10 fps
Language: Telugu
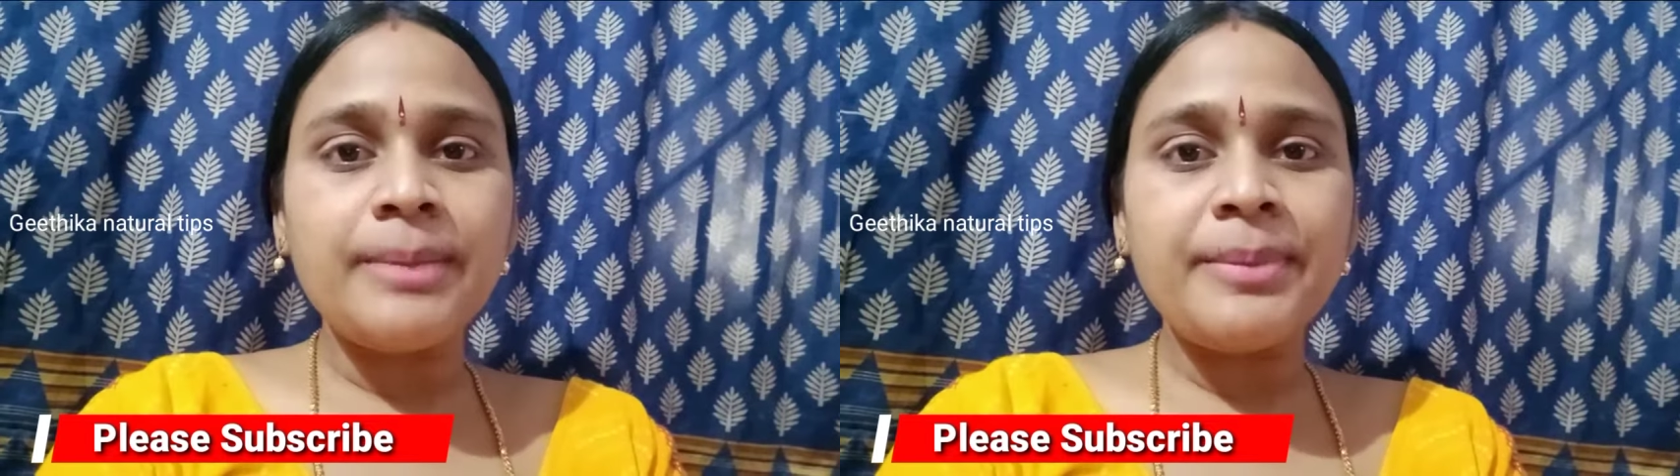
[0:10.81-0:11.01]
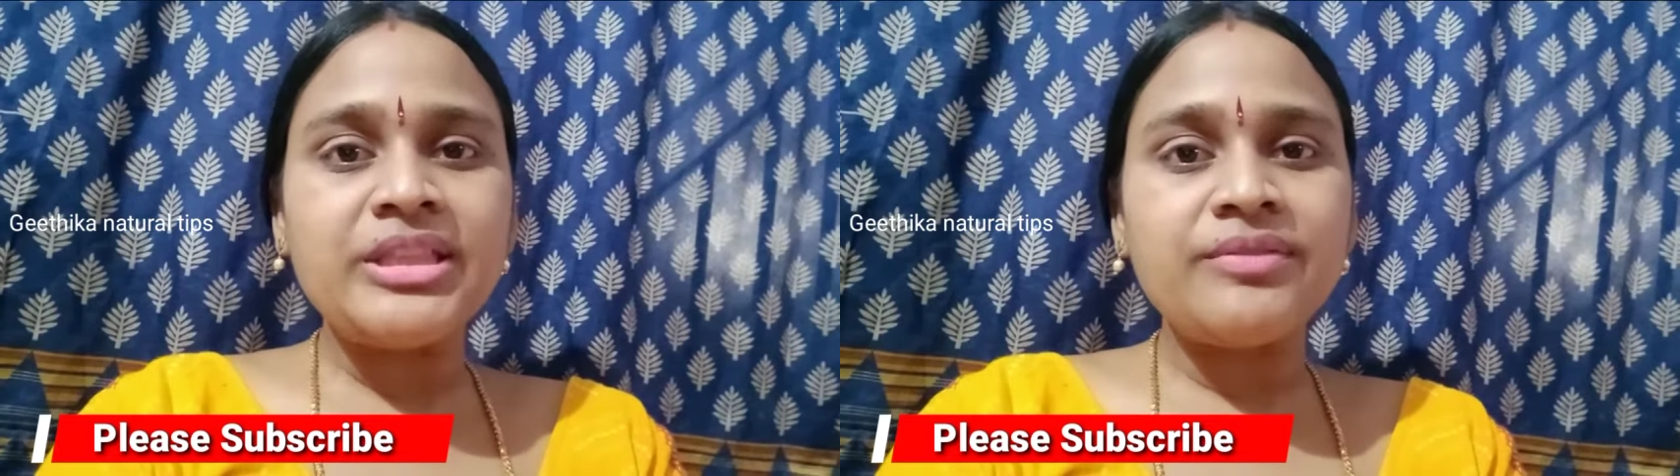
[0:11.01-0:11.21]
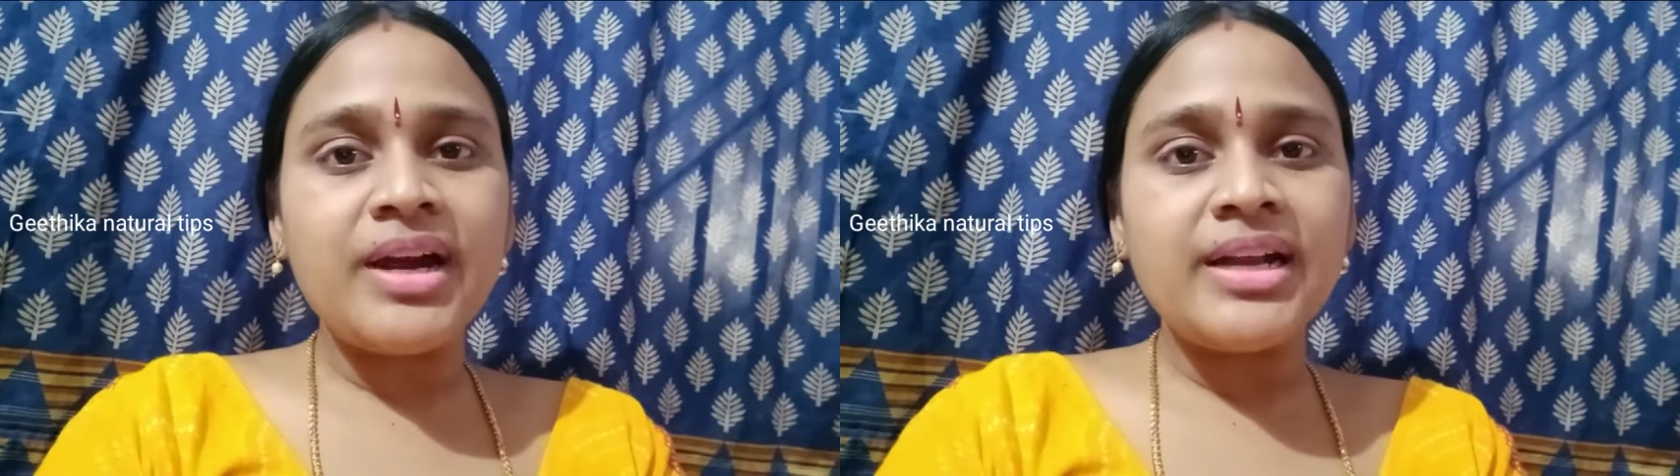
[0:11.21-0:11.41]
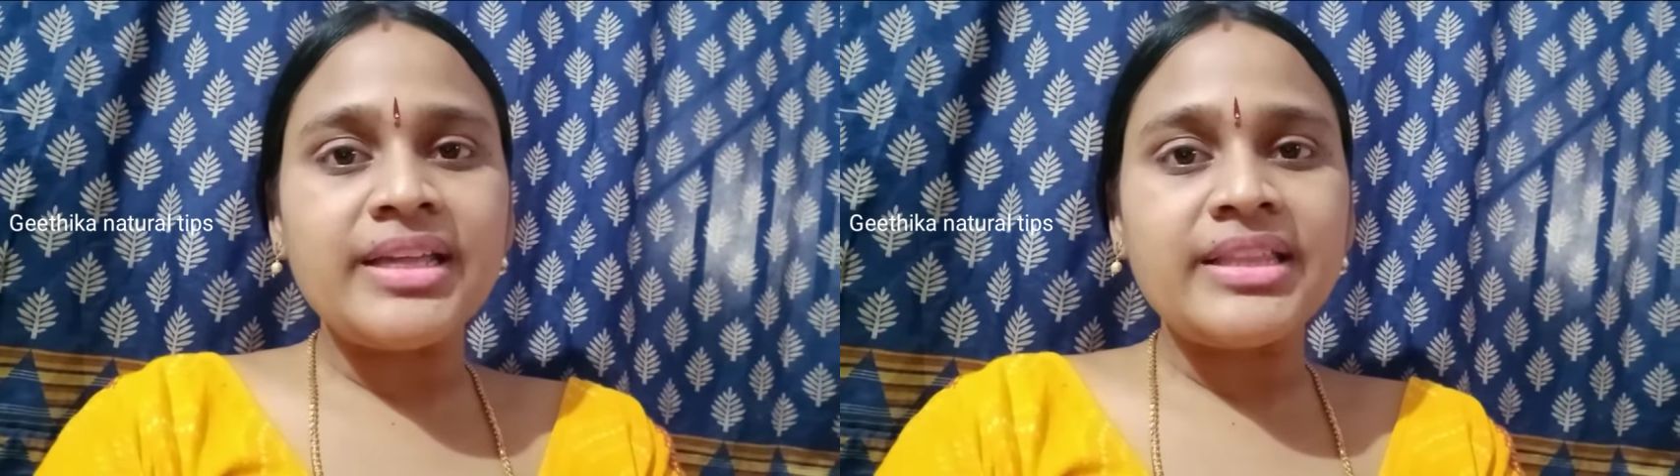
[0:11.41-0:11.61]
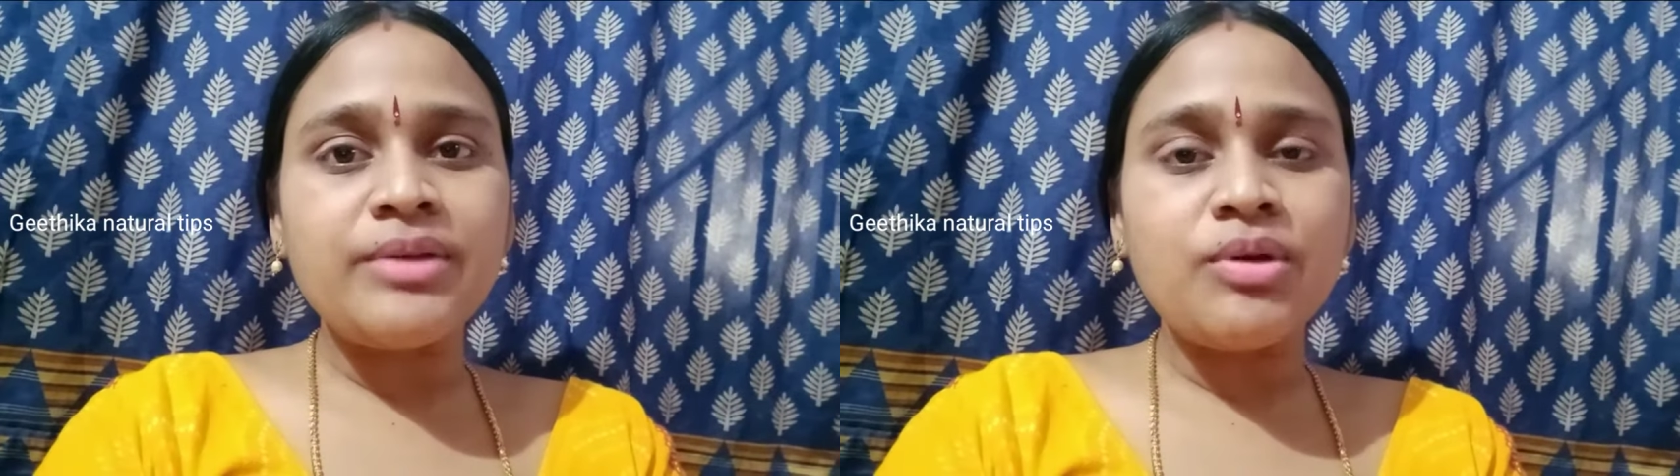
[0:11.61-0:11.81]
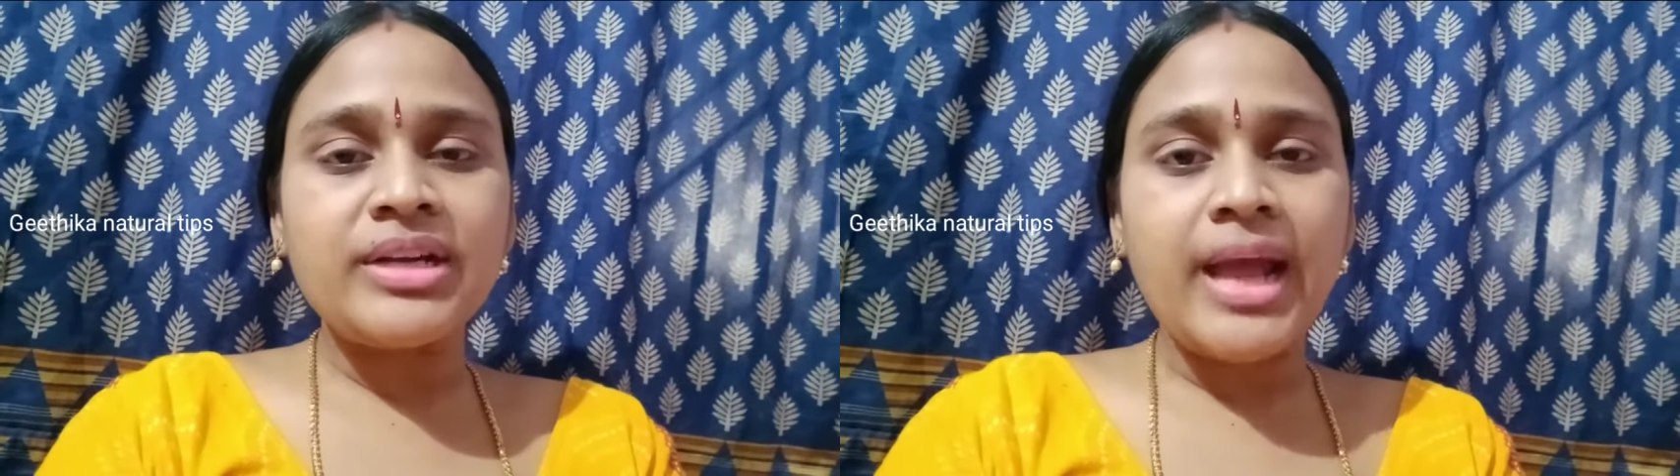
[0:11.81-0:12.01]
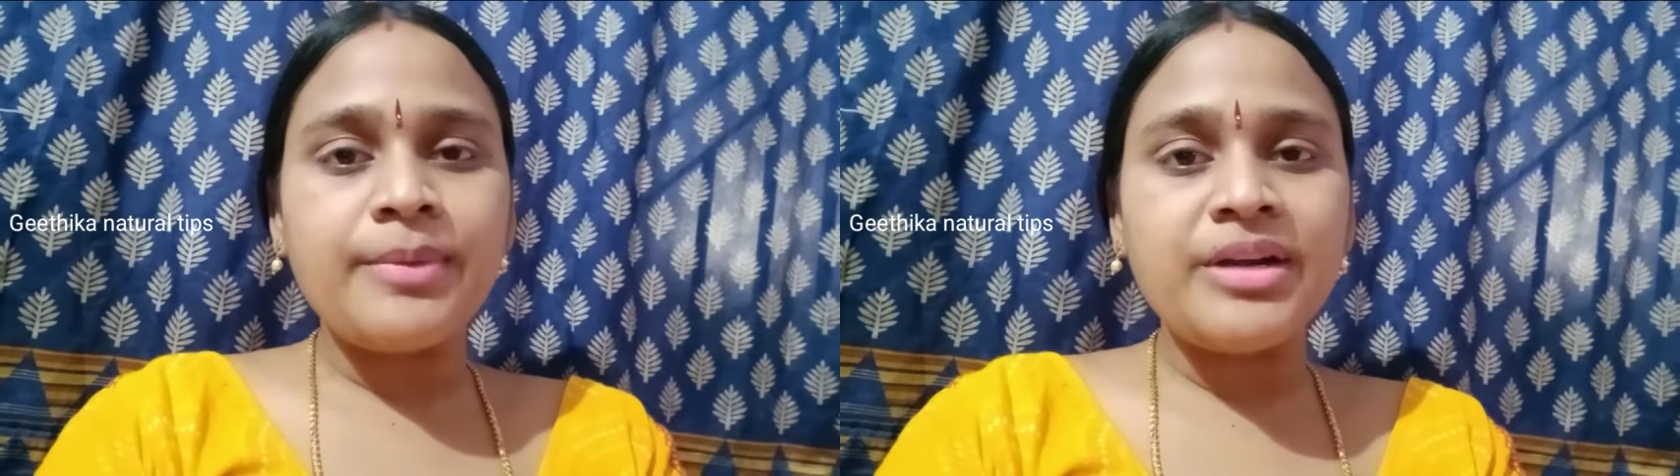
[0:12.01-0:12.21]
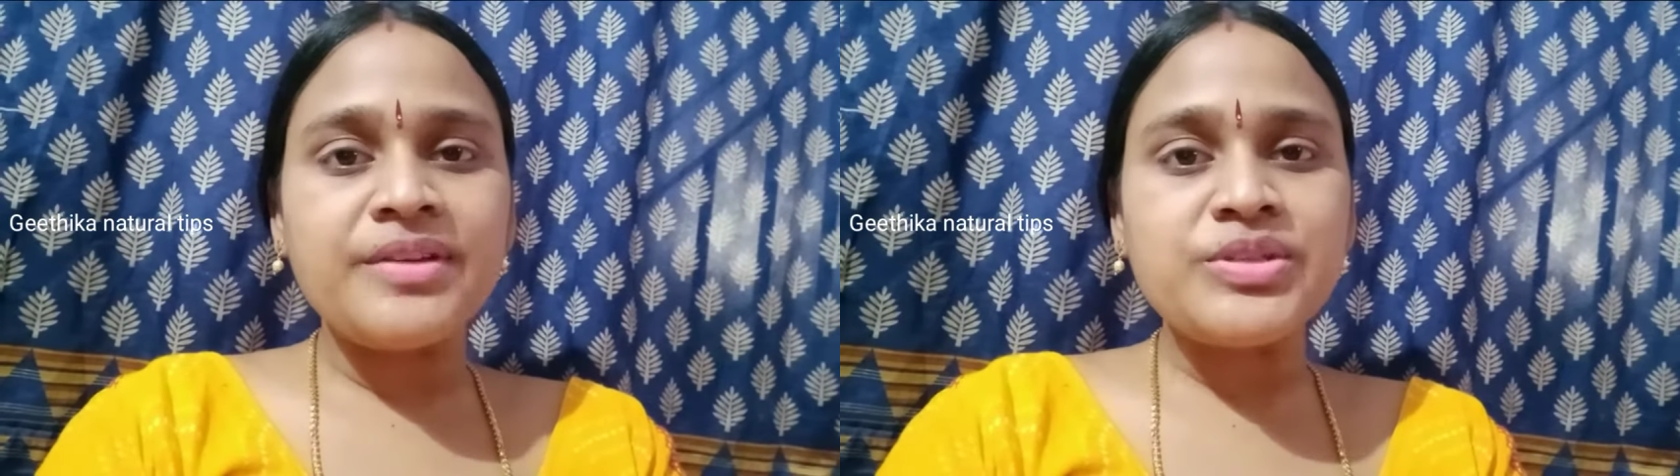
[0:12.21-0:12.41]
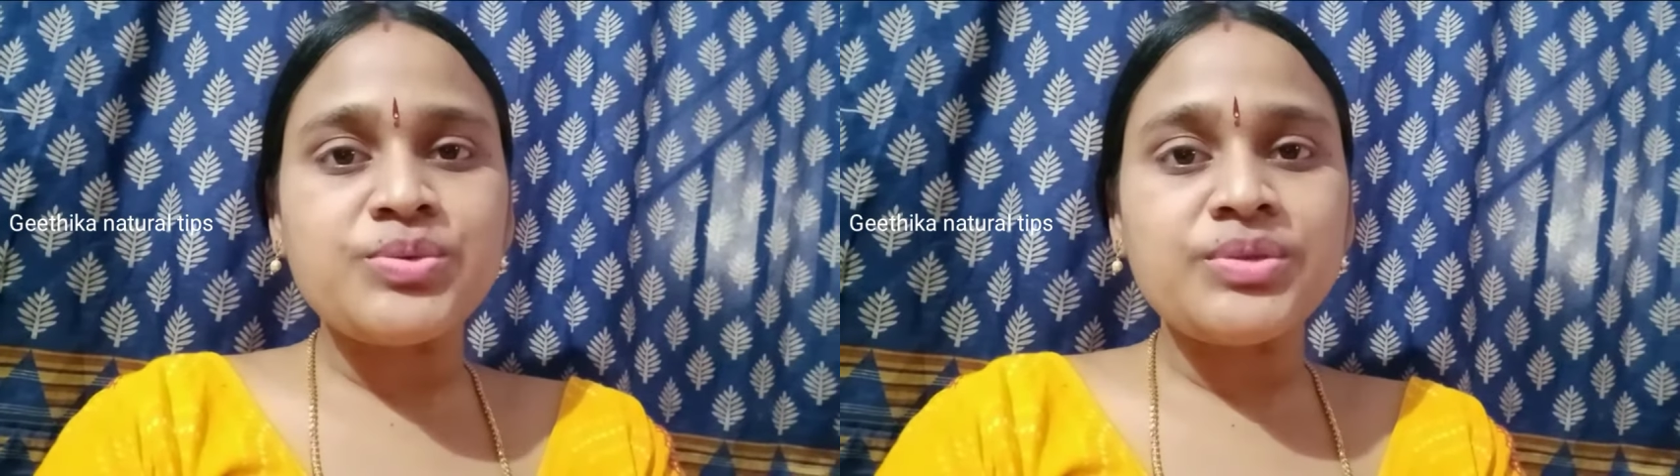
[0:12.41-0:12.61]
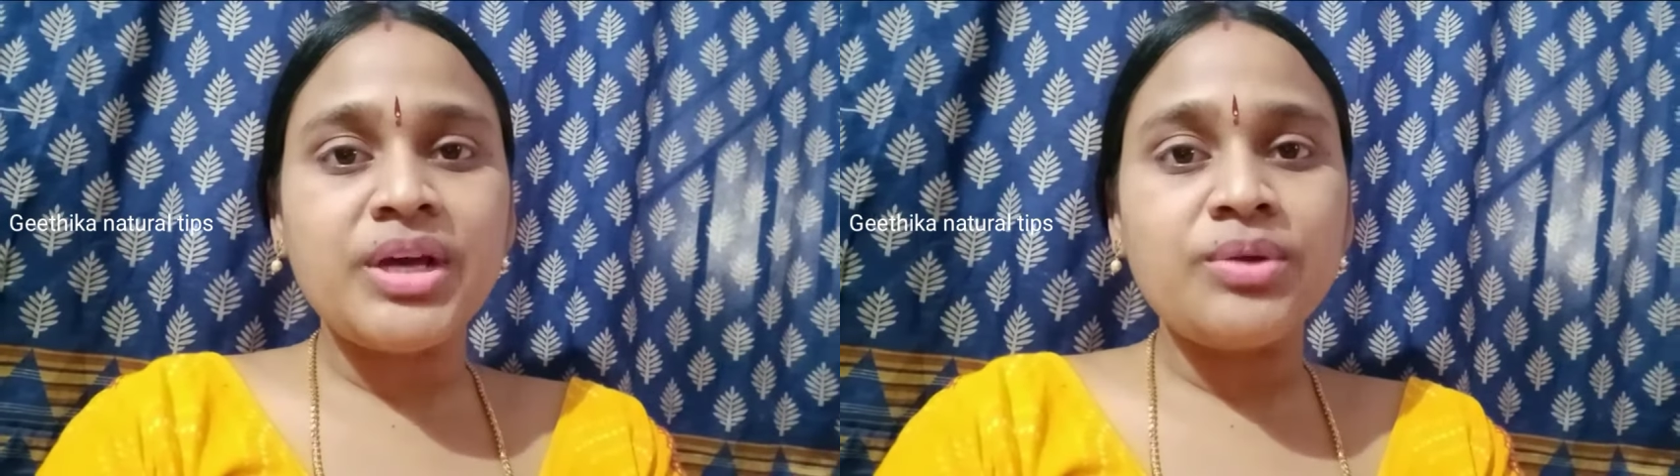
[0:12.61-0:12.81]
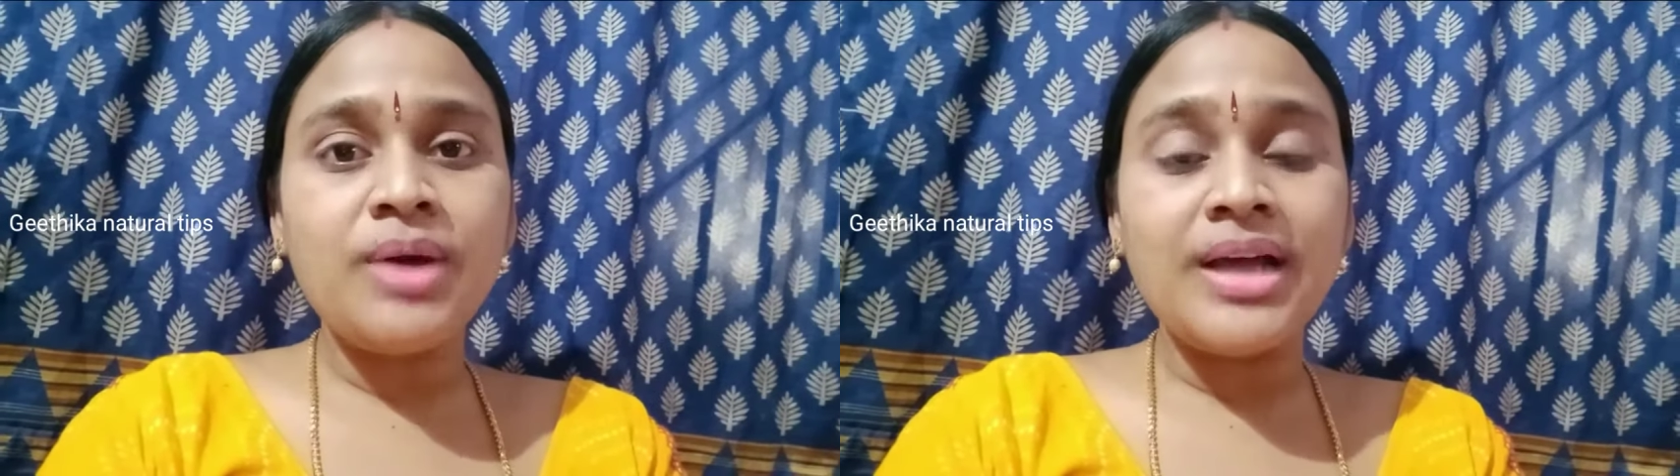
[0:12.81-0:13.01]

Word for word: పెద్దవాళ్ళు అయితే ఒక ట్యాబ్లెట్ వేసుకుంటారు